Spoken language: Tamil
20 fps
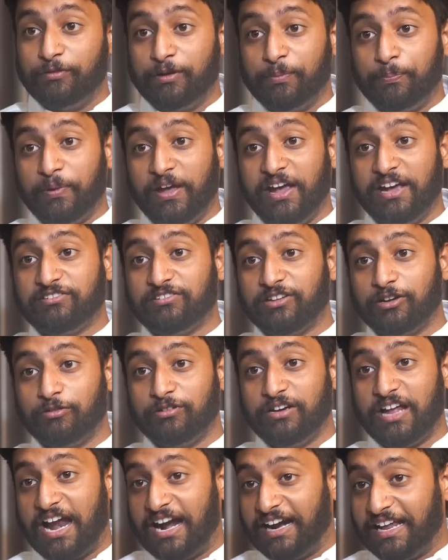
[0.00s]
இவர்
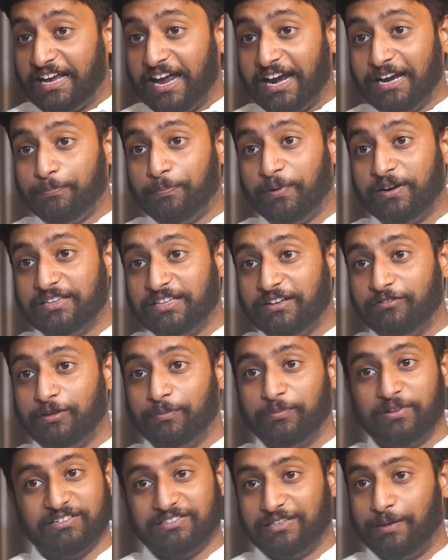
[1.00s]
பேசணும்னு அடையாளப்படுத்த
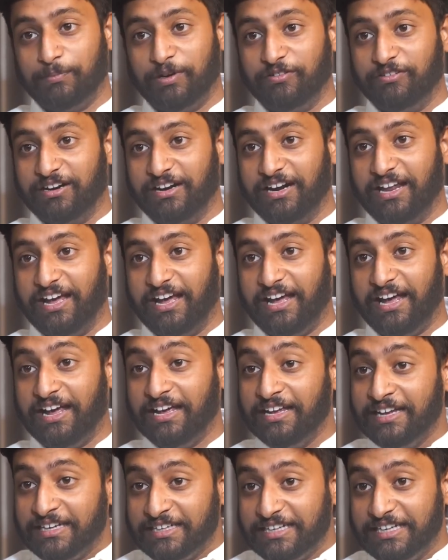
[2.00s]
விரும்புகிற சம்பவங்களை
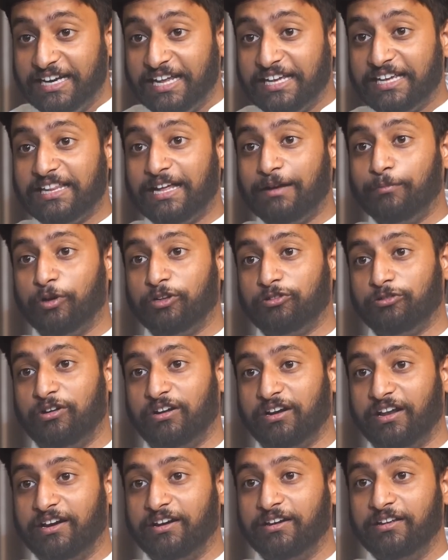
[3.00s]
இன்னைக்குதான் தான் போய்
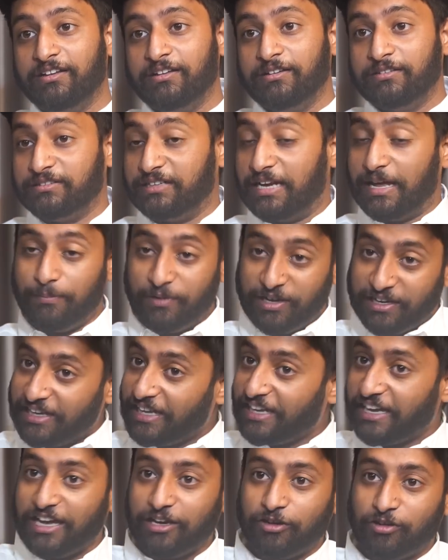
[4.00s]
சொல்றாரு நாம்
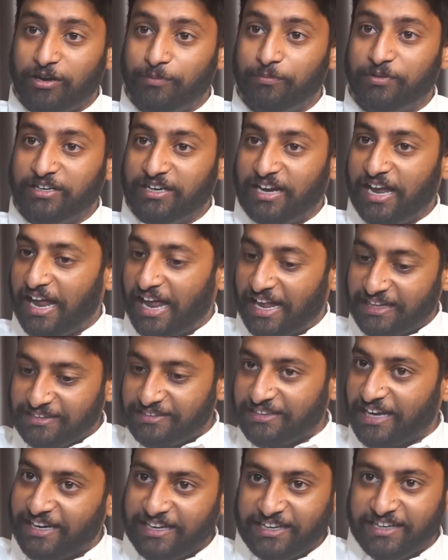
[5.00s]
என்ன கேட்குறோம் அப்படின்னா அது
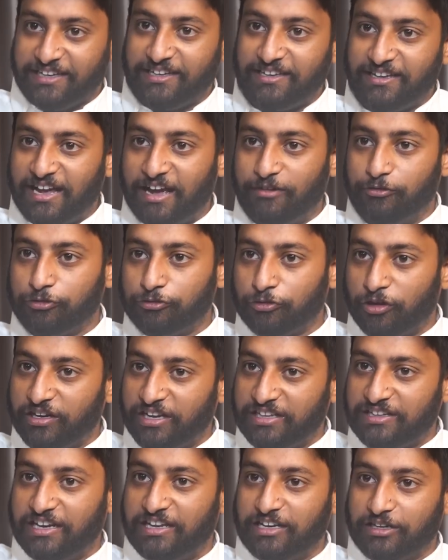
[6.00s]
தனி அவர்
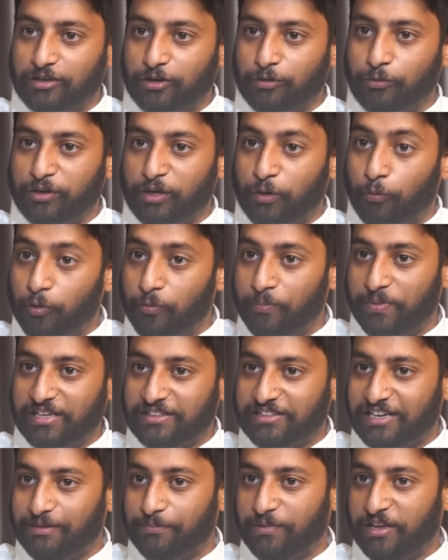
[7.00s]
சொன்னதில் இருக்கக்கூடிய
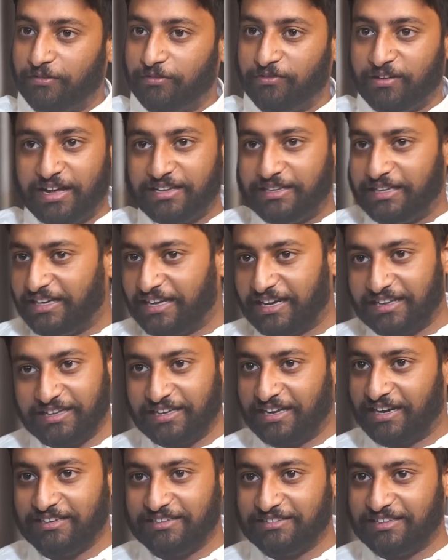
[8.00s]
உண்மைத்தன்மை
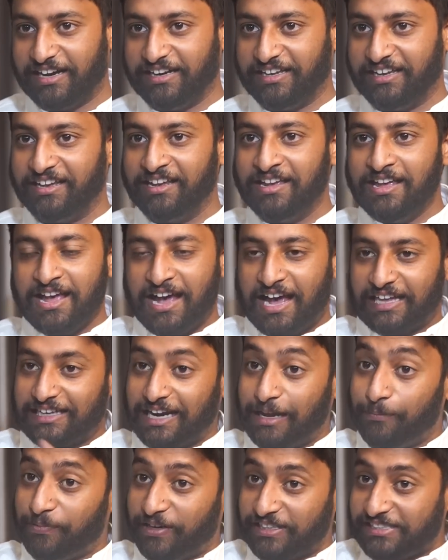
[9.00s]
விவாதிக்கிறதுங்கிறது தனி
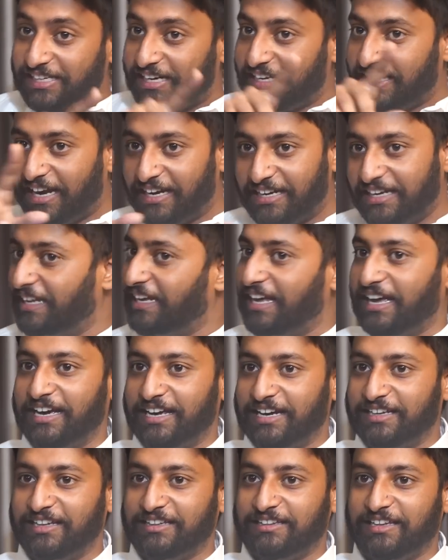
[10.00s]
அதெல்லாம் பிரச்சனையாக
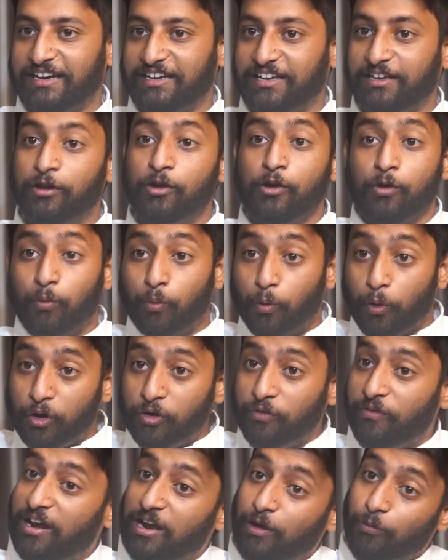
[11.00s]
இல்லையாங்கிறத தனி
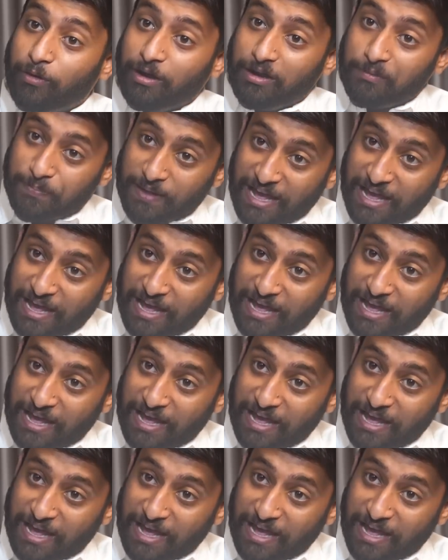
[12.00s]
ஒருவேளை உங்கள்